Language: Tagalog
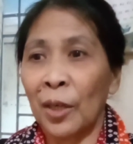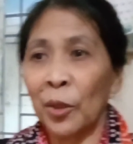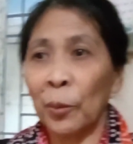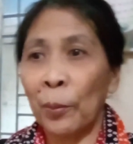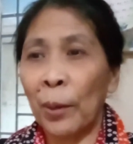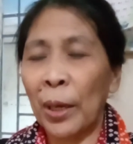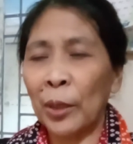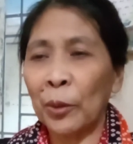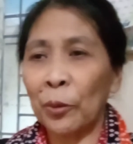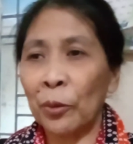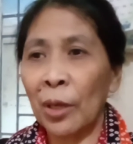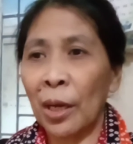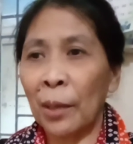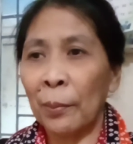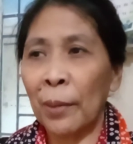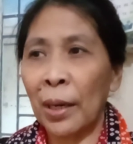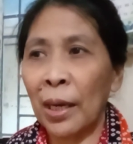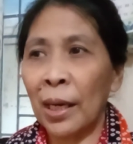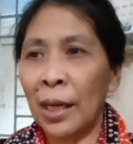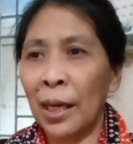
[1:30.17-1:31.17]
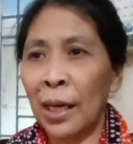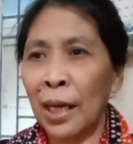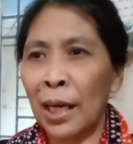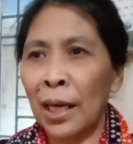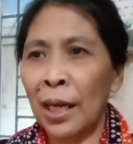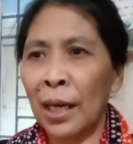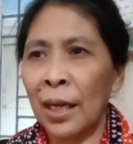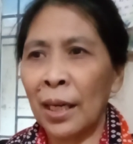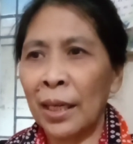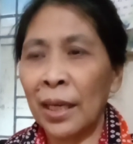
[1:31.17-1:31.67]
ano ba ito ng mga
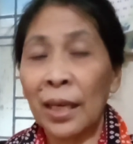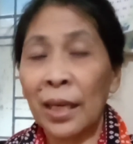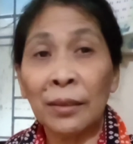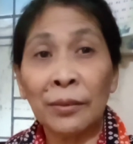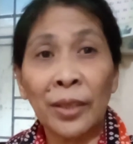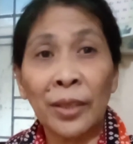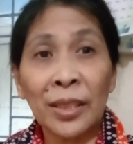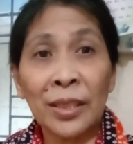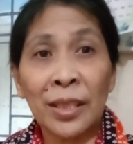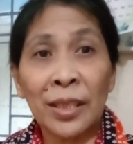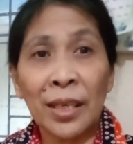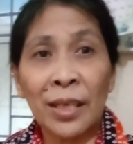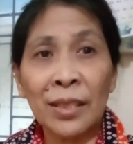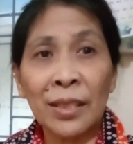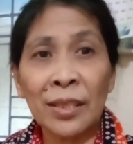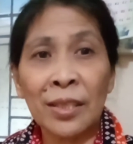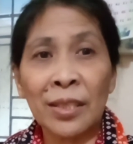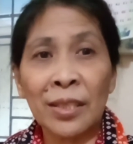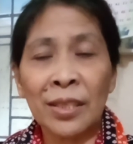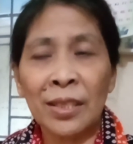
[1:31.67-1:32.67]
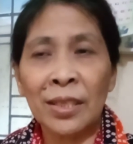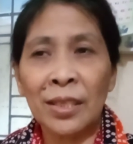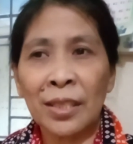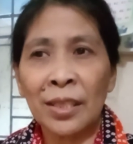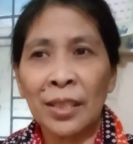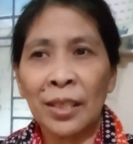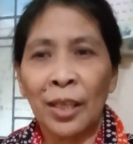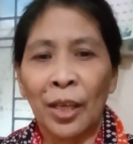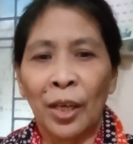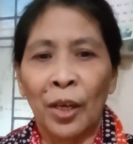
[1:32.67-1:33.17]
ingredients.
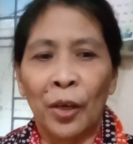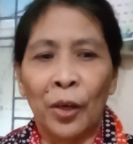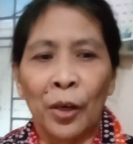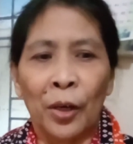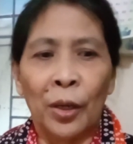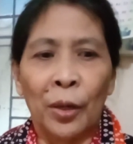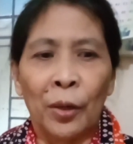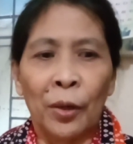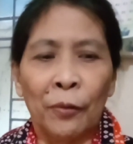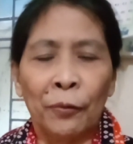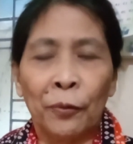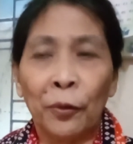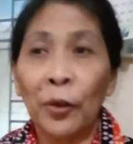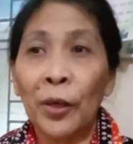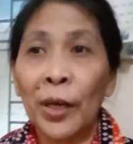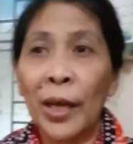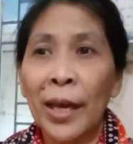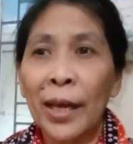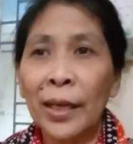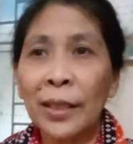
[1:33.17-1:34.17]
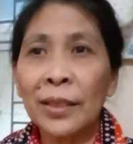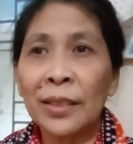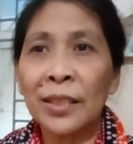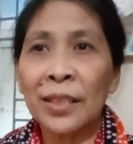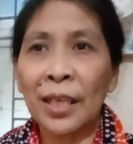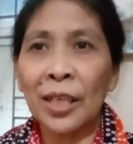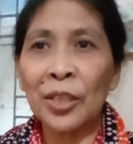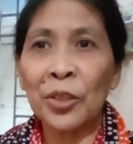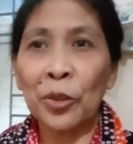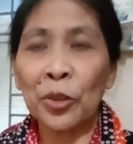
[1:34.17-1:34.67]
4
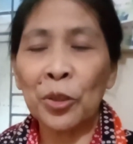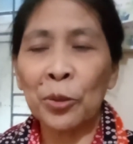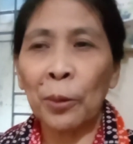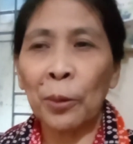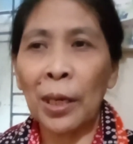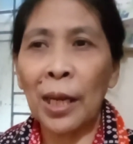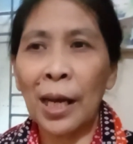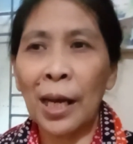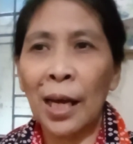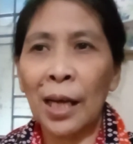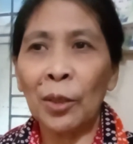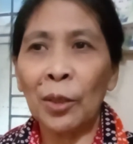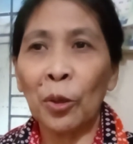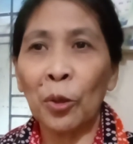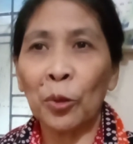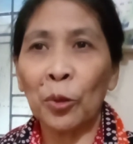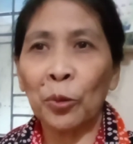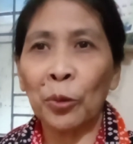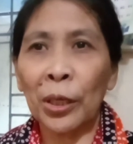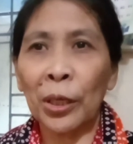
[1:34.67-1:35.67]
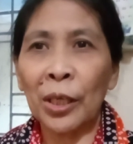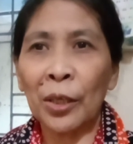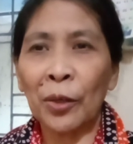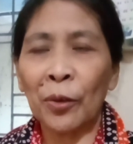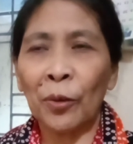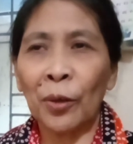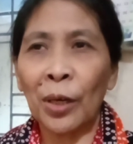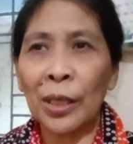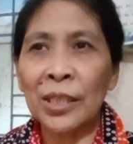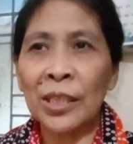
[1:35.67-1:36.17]
eggs as usual lang ang lulutuin
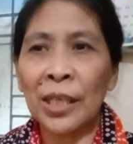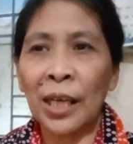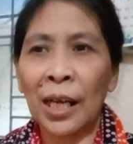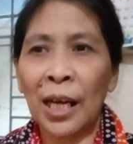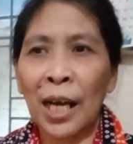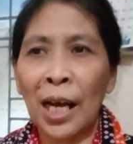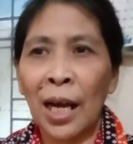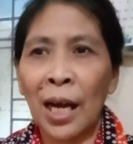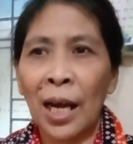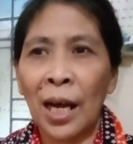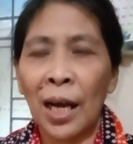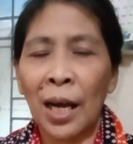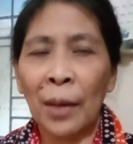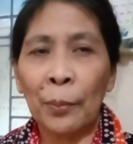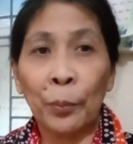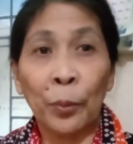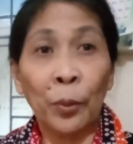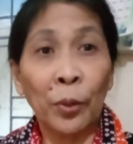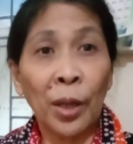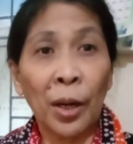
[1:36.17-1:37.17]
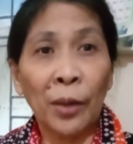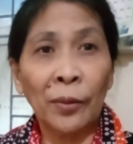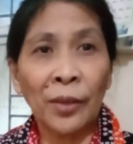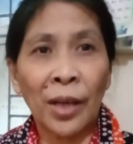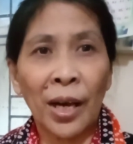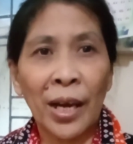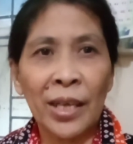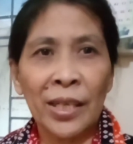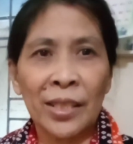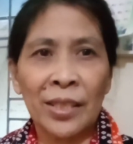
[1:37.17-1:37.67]
ko at saka pulao
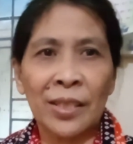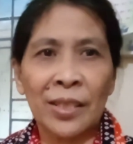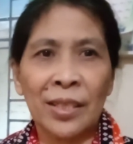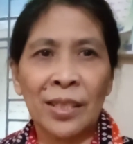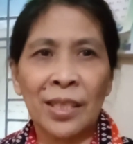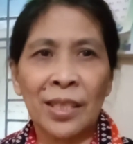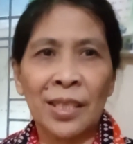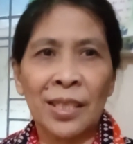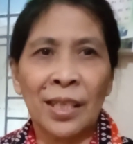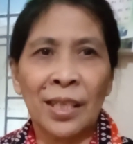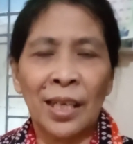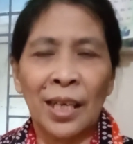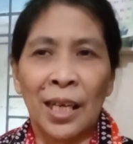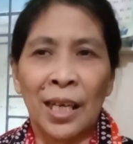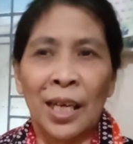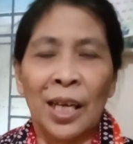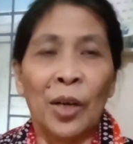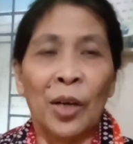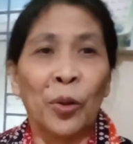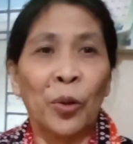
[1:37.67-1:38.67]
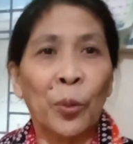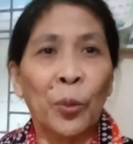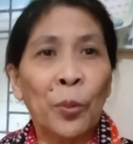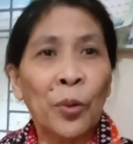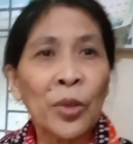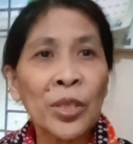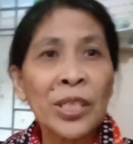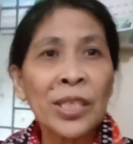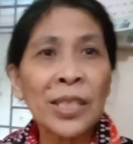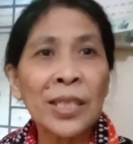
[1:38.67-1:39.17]
rice.
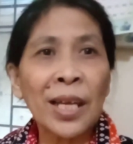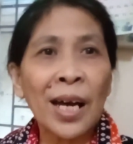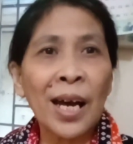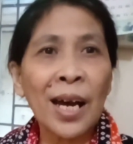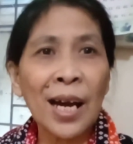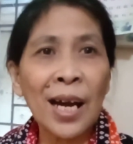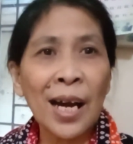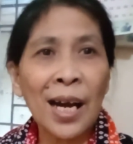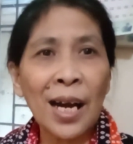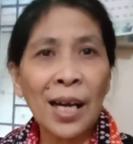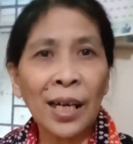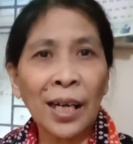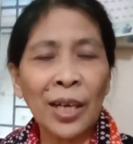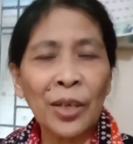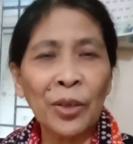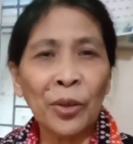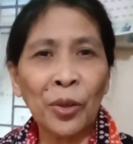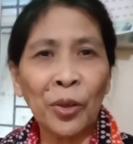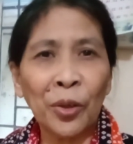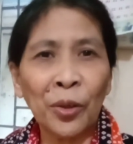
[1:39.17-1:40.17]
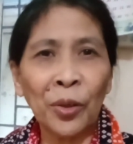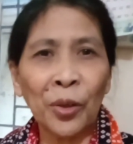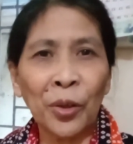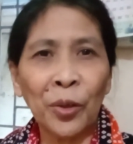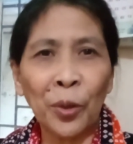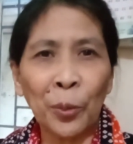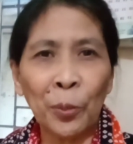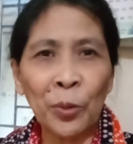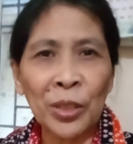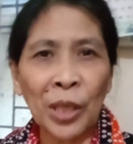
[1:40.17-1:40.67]
Kumusta
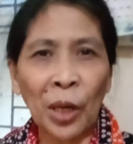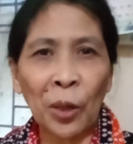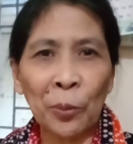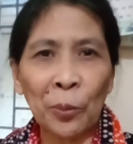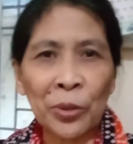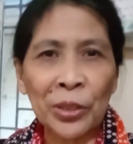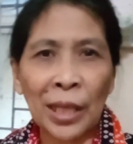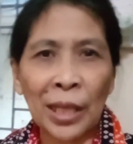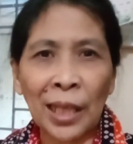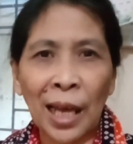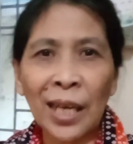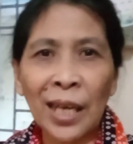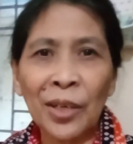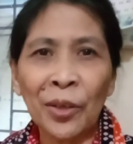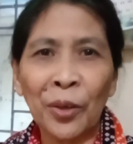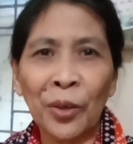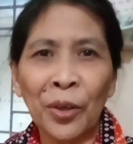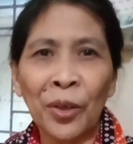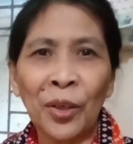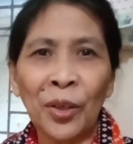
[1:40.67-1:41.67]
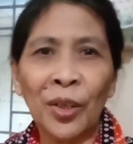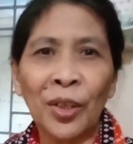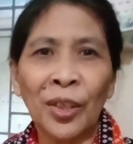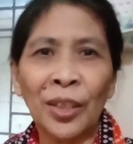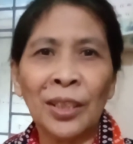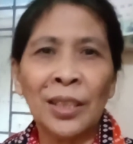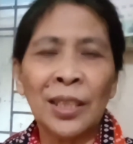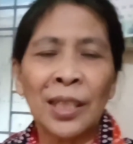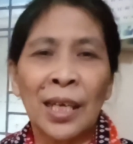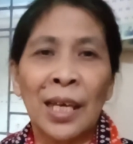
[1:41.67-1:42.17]
kayo? Kumusta kumusta tayo?
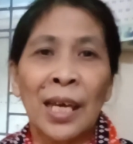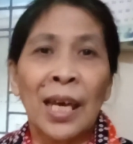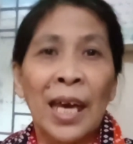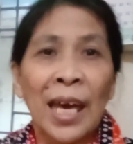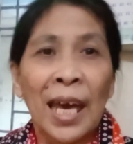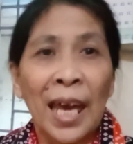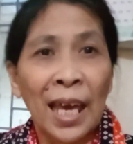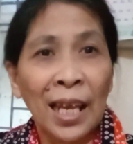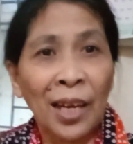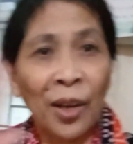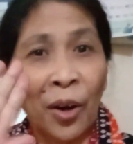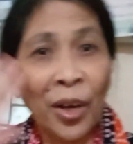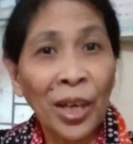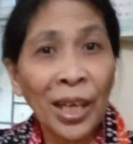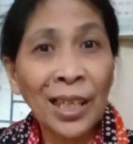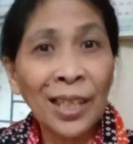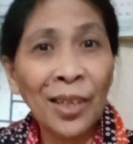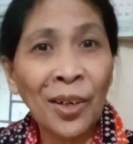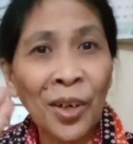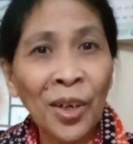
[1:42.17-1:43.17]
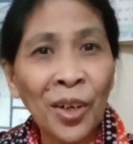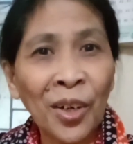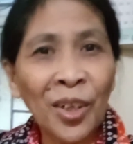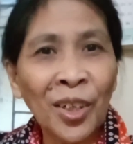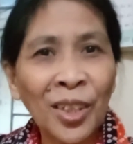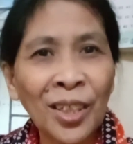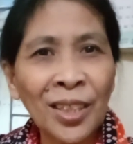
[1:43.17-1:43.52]
Hello, hello.